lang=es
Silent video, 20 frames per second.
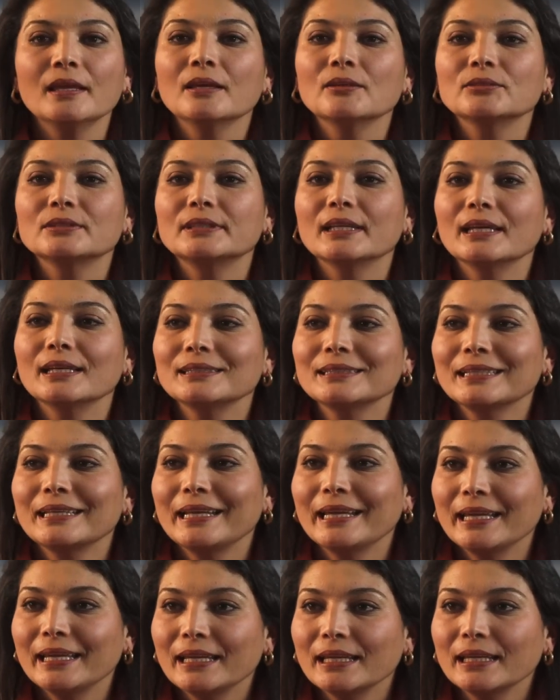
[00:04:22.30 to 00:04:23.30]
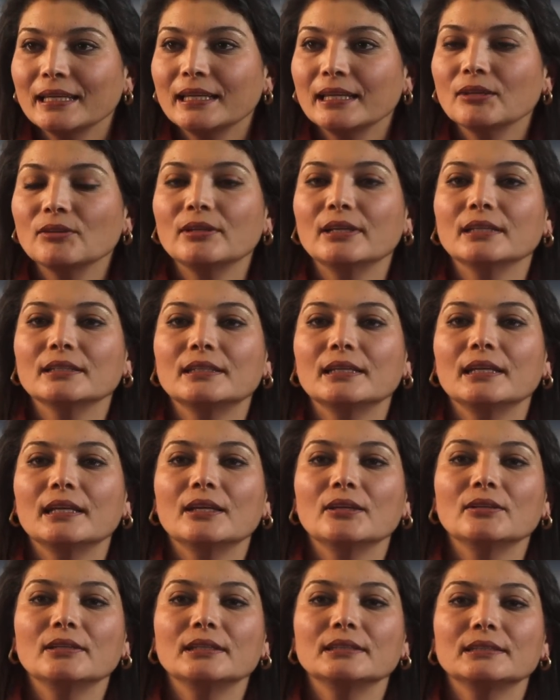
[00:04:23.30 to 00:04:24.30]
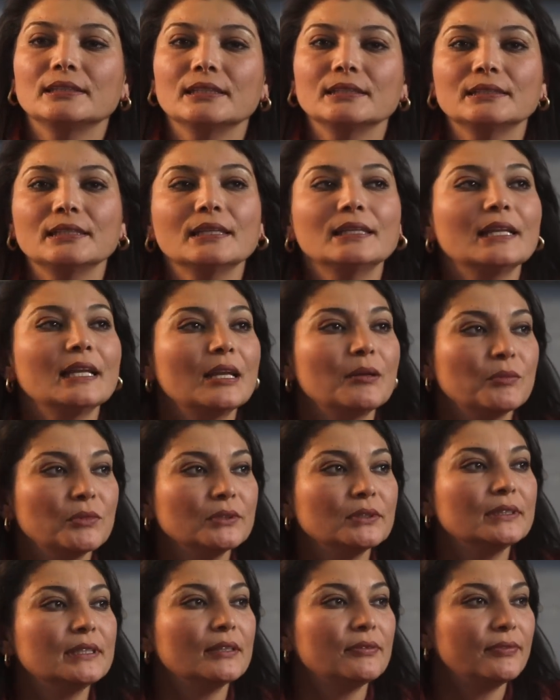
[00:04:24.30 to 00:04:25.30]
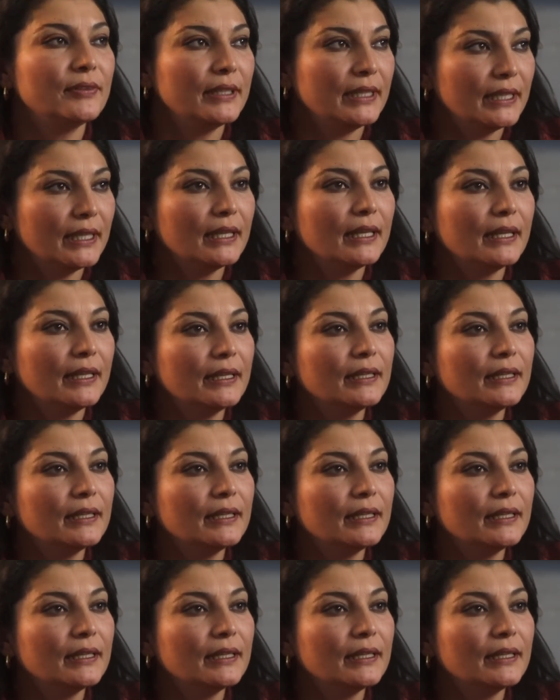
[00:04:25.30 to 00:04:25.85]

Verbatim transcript: ¿Ustedes creen que durante la adolescencia tenemos definida la